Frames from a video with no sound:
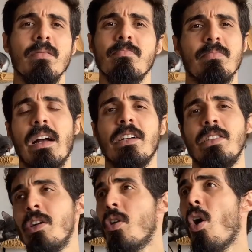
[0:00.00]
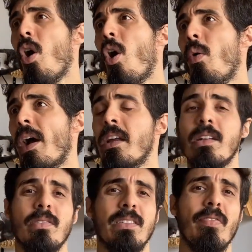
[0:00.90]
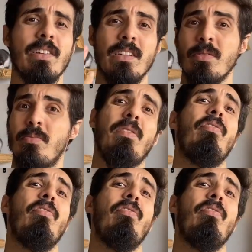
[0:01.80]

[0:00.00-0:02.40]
está agachando, ou ainda você está fazendo uma